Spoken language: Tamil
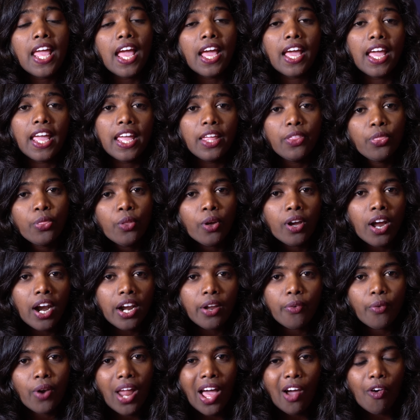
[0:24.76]
நீ எங்கள் இந்து
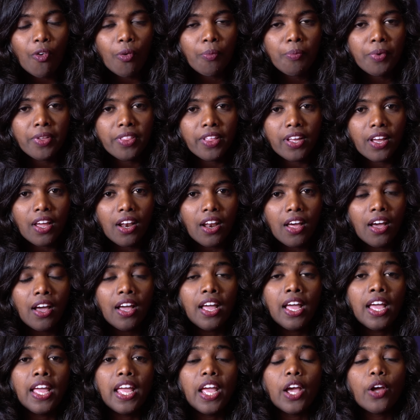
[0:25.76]
கடவுளை
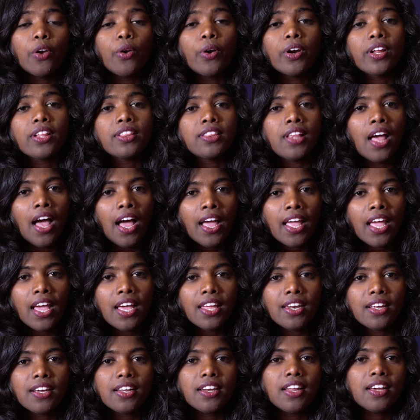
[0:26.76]
அவமதிக்கலாம் எங்களோட
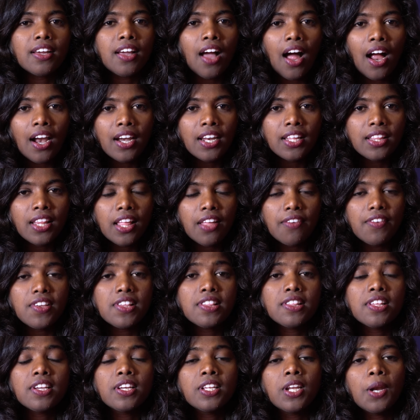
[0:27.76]
தாயாக இருக்கிற காளி
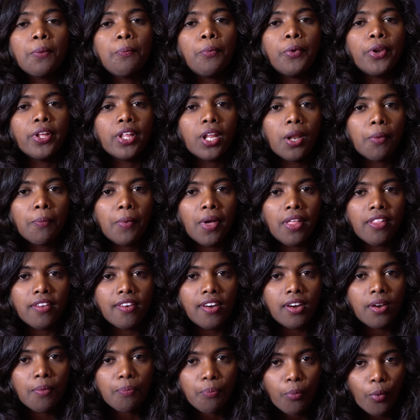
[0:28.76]
தேவி சிகரெட் பிடிக்கிற
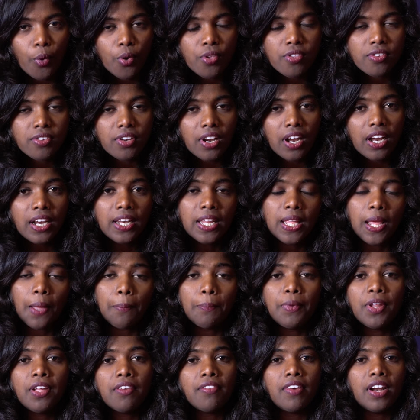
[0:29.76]
மாதிரியான போஸ்டரை நீ
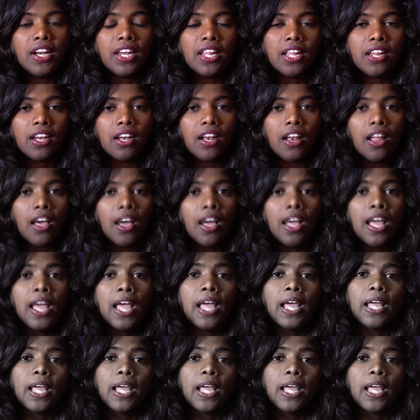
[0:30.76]
எப்படி வெளியிடலாம்